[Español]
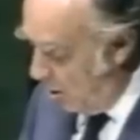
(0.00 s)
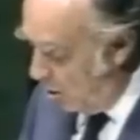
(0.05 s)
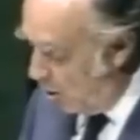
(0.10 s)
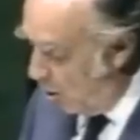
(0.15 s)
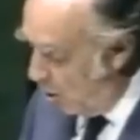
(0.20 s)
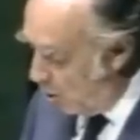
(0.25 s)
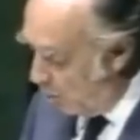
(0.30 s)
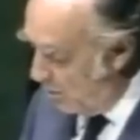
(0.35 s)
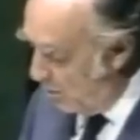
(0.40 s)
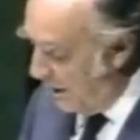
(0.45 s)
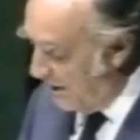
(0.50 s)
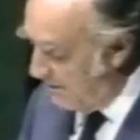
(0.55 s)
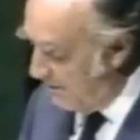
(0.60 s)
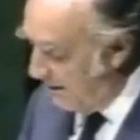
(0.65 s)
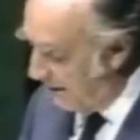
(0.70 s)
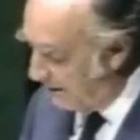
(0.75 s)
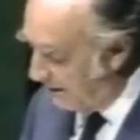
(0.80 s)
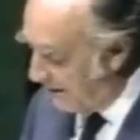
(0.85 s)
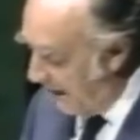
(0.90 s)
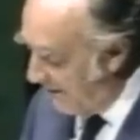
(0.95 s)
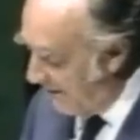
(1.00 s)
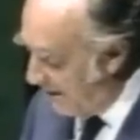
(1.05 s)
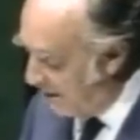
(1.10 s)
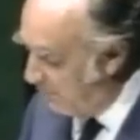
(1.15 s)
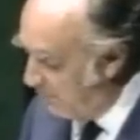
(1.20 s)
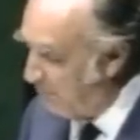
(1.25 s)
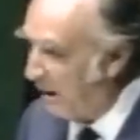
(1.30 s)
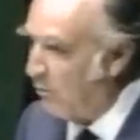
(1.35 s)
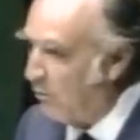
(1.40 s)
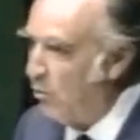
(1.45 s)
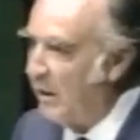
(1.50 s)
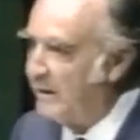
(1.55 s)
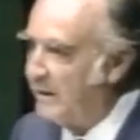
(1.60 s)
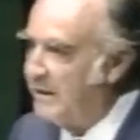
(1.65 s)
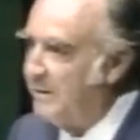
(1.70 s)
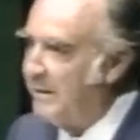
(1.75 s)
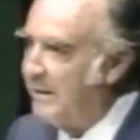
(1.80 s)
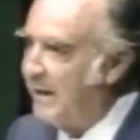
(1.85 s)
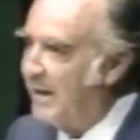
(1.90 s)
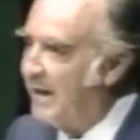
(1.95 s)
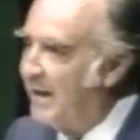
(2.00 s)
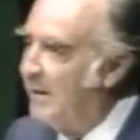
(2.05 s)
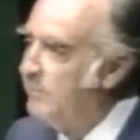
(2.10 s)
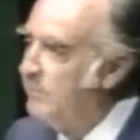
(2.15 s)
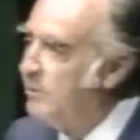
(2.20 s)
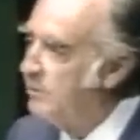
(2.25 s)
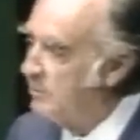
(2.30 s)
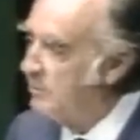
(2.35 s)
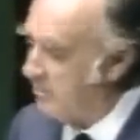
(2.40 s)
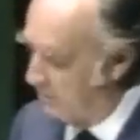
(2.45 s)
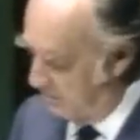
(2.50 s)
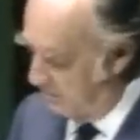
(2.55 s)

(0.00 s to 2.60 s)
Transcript: con una libertad especulativa de cambios.